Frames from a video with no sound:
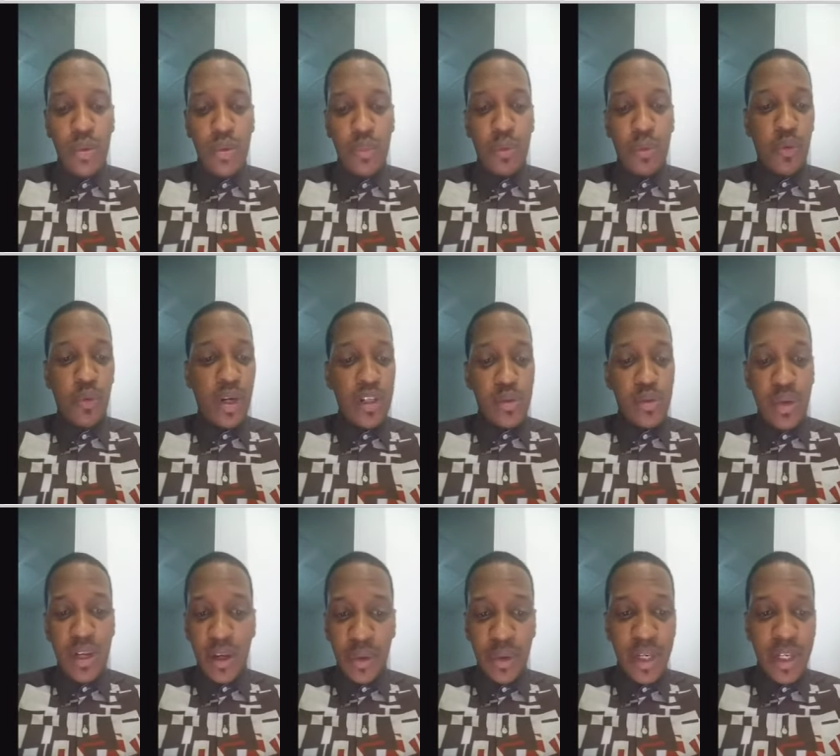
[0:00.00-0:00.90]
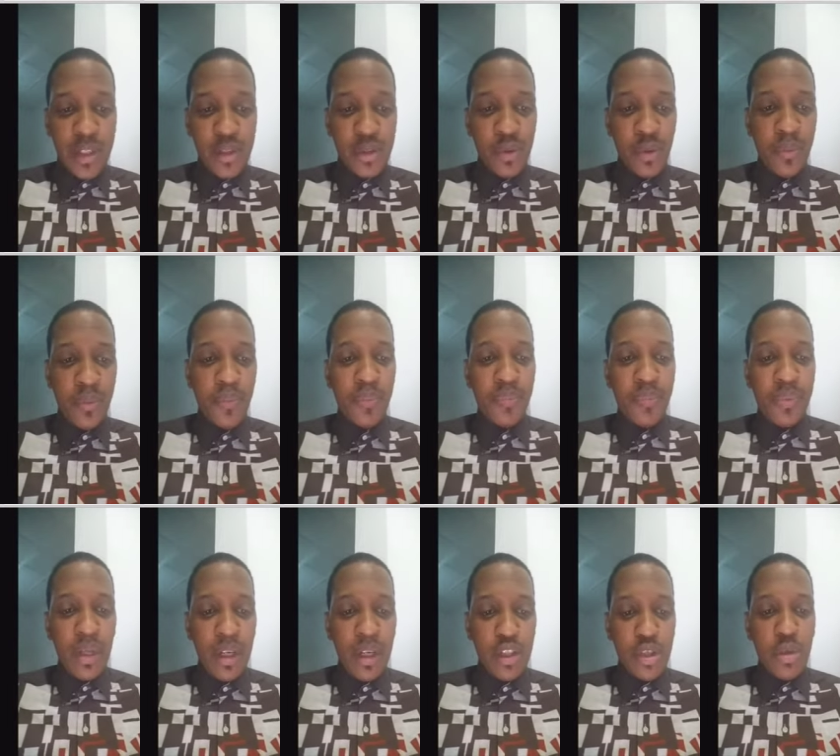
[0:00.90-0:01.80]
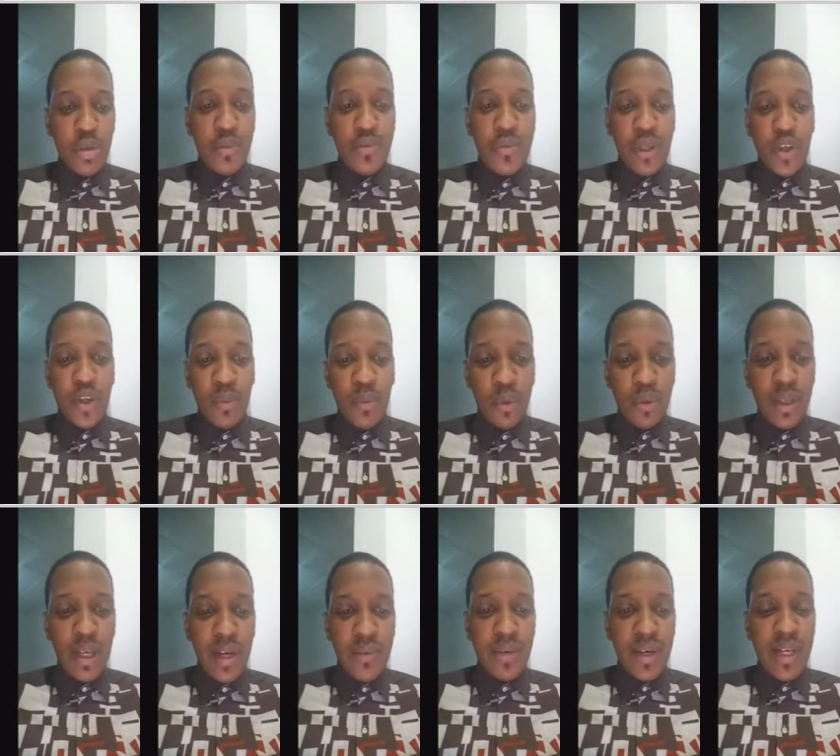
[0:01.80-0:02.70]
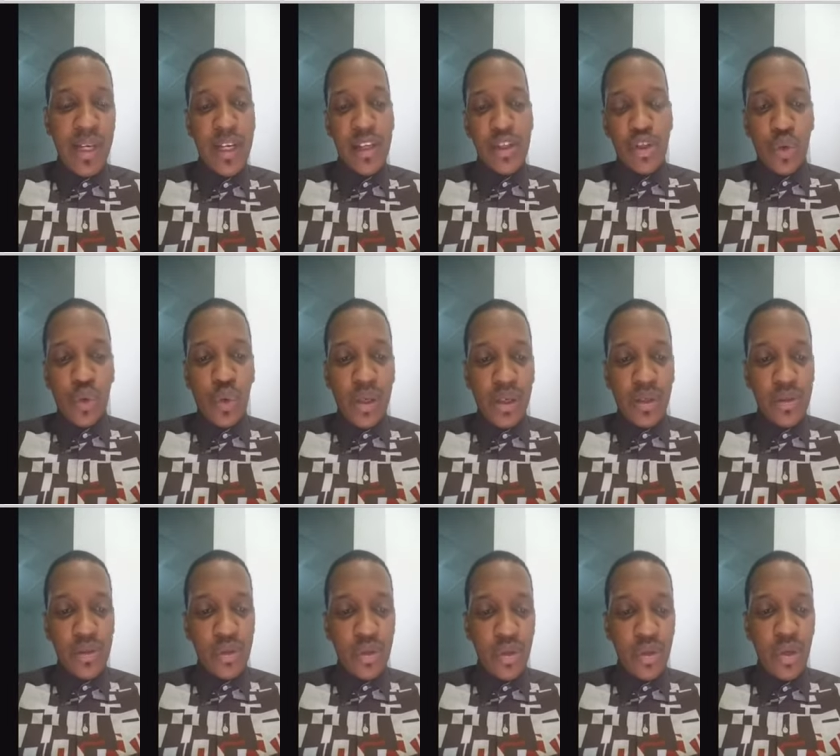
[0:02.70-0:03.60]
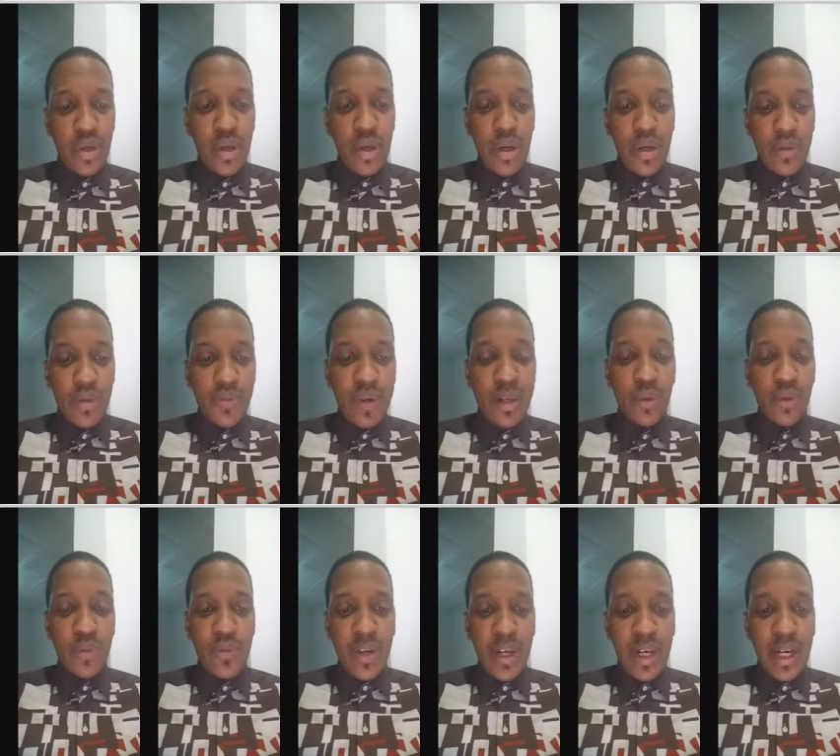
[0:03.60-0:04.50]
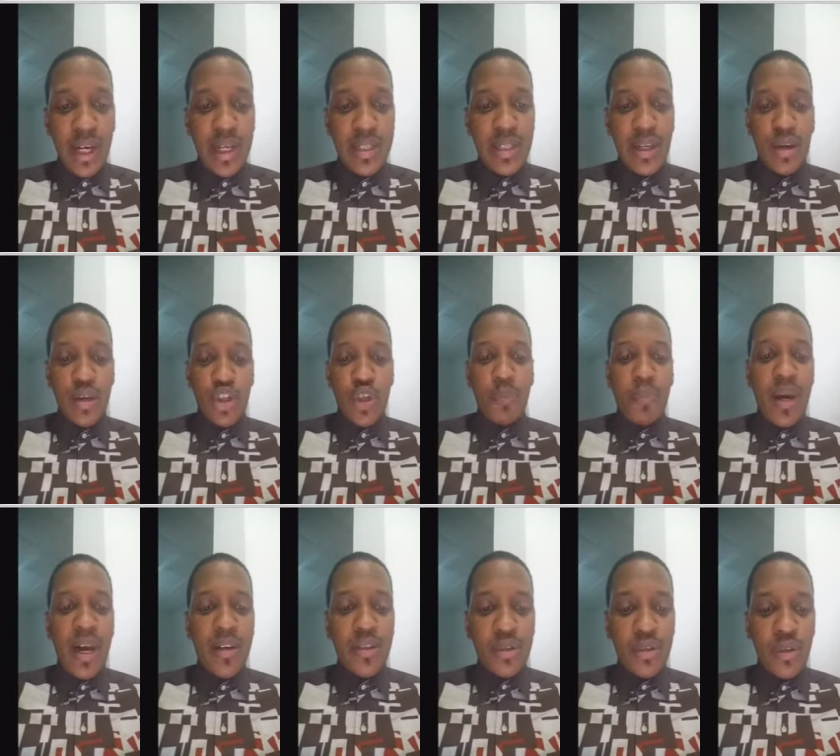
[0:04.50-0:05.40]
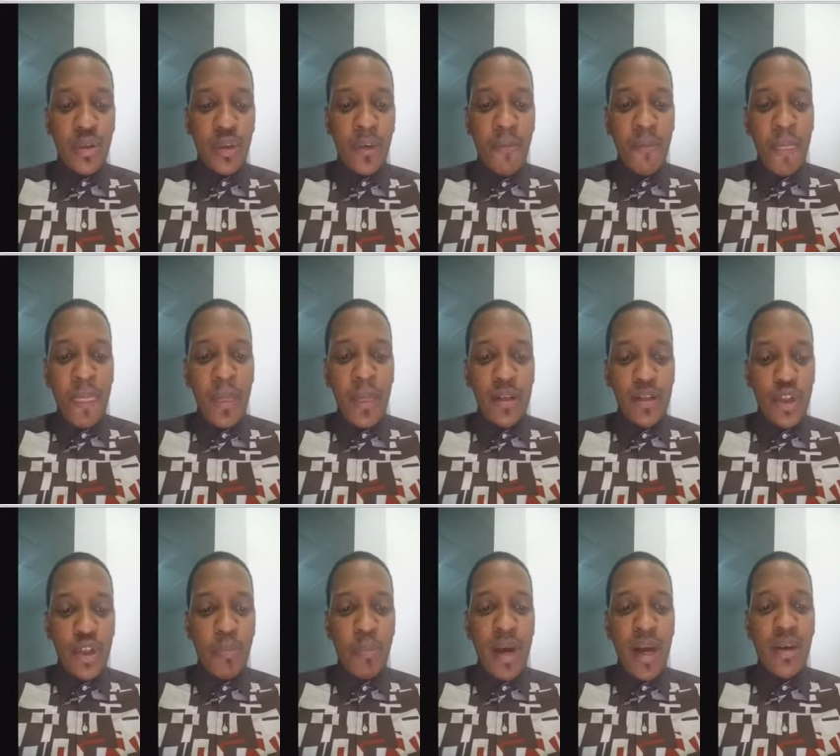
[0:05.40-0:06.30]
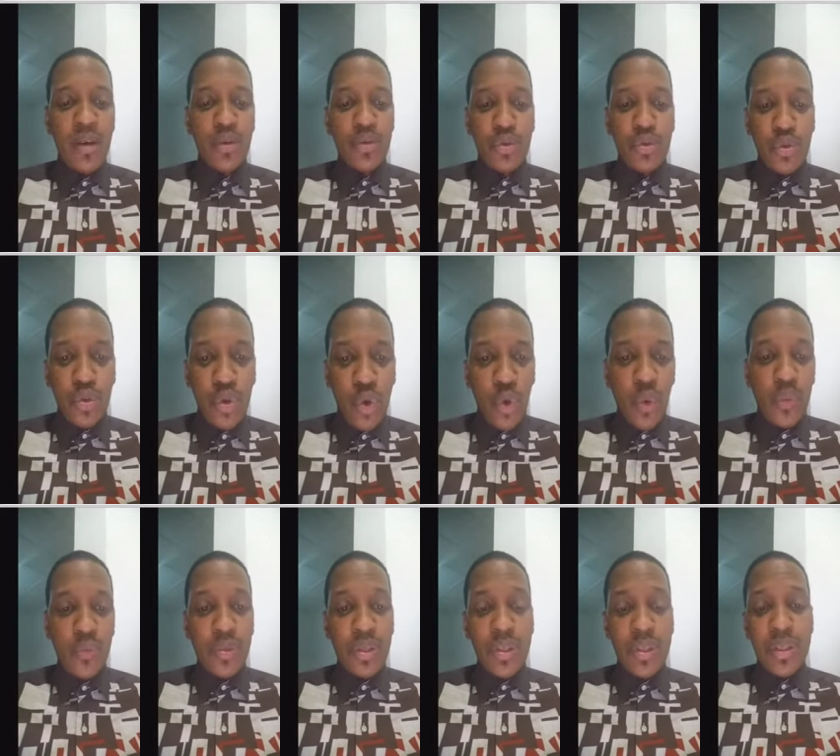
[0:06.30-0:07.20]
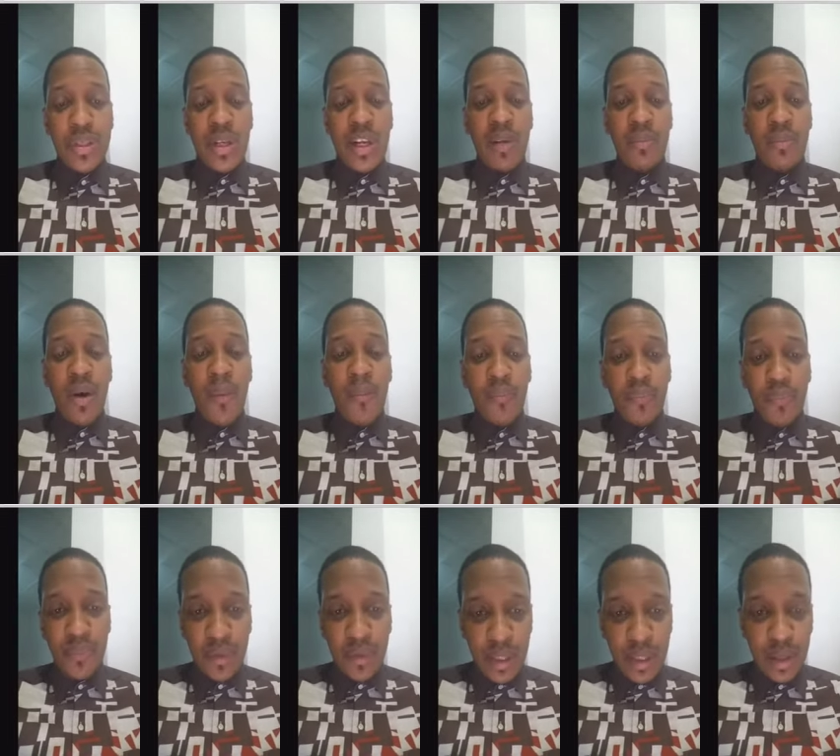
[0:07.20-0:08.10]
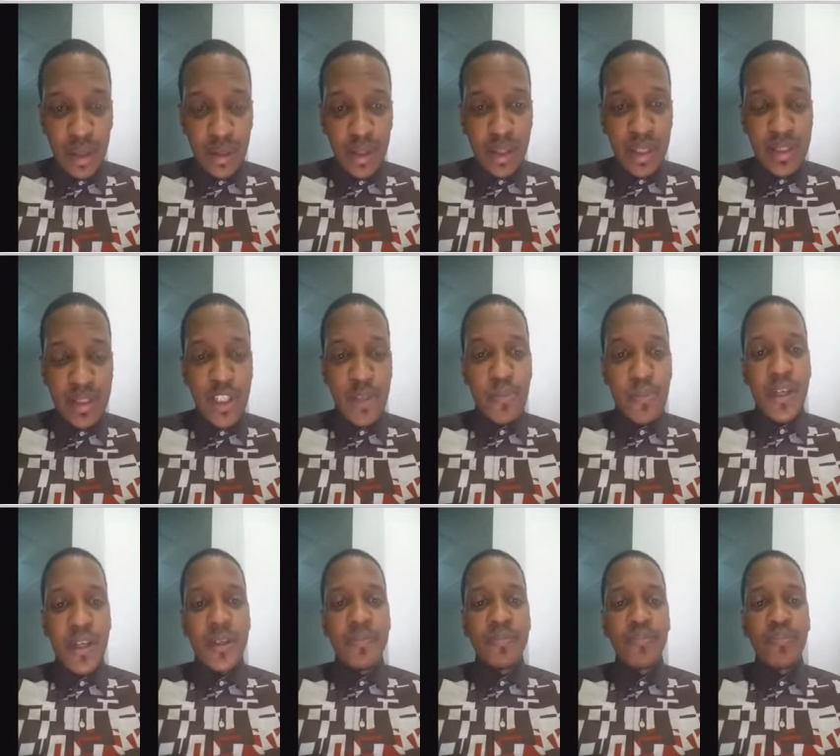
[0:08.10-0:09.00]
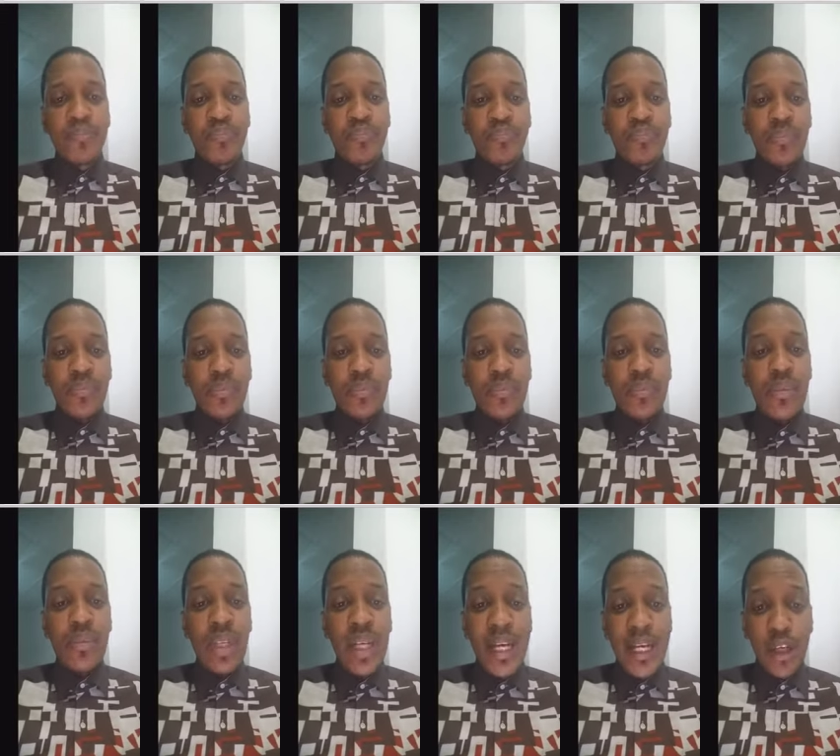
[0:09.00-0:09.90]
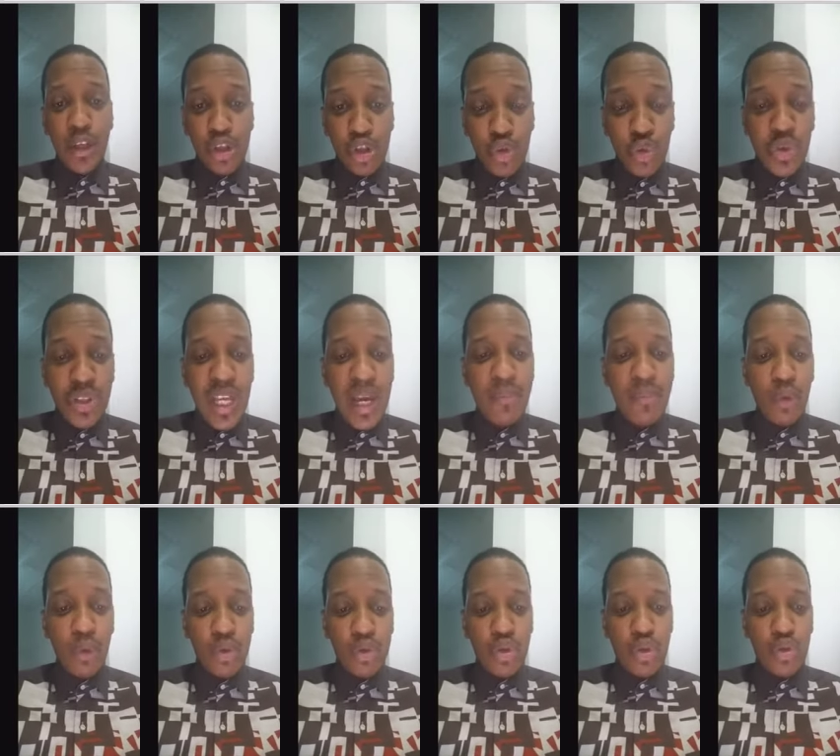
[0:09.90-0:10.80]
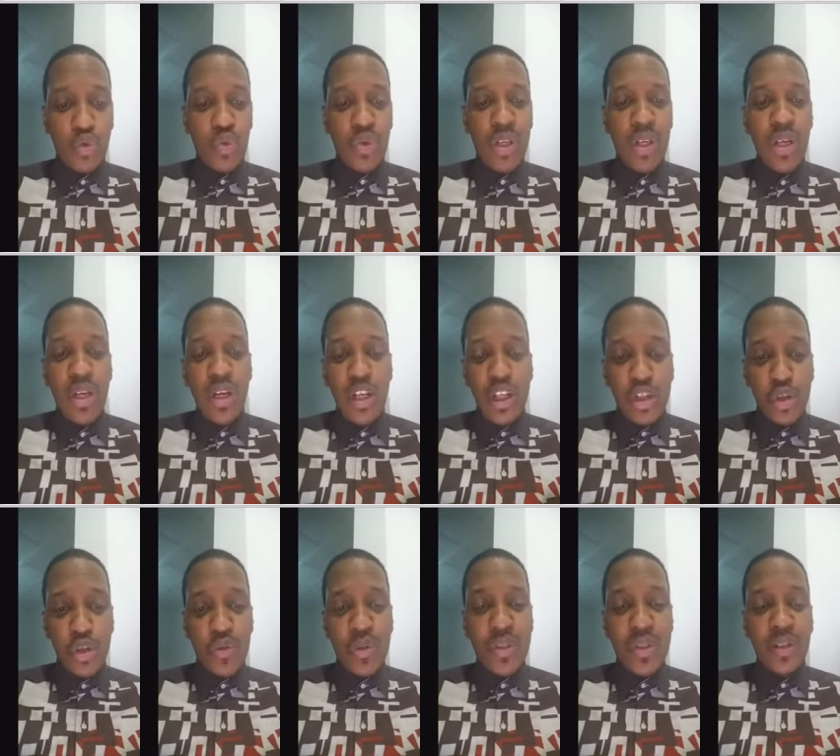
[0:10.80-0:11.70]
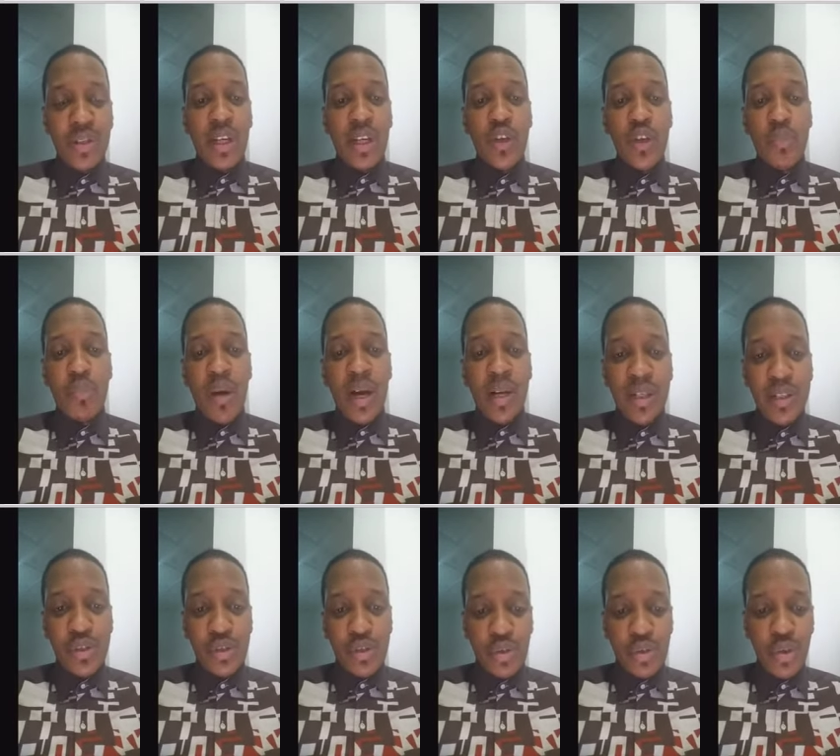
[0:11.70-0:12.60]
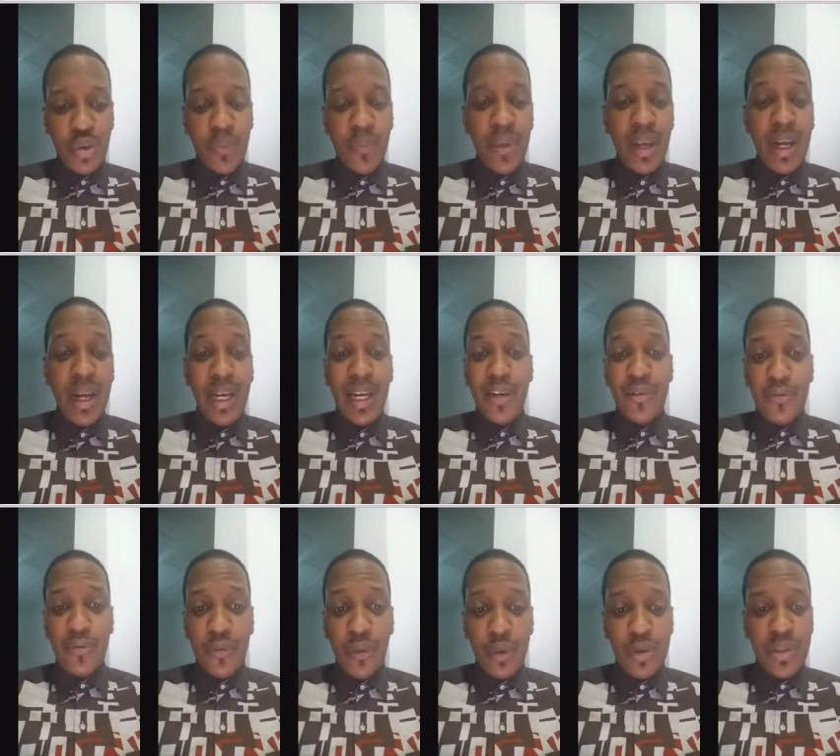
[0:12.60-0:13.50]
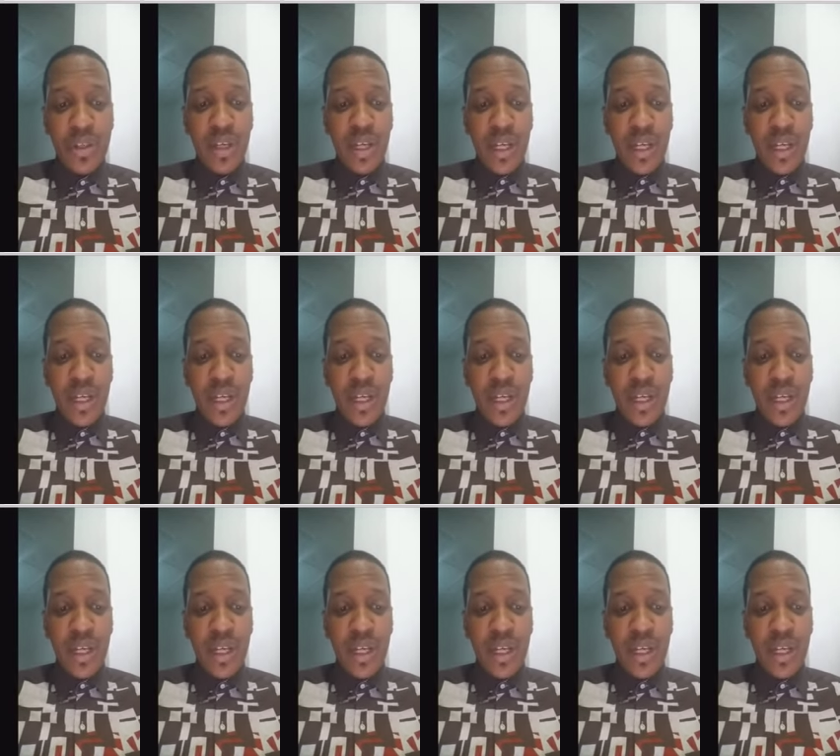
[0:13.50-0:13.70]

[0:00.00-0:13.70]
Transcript: pouvoir sur la connexion. Je ne fais que mon travail et je crois que Dieu va nous faire grâce. Alors je parle sur, je parle du don des discernement des esprits. Et le sous-thème aujourd'hui, je suis en train de parler sur les fausses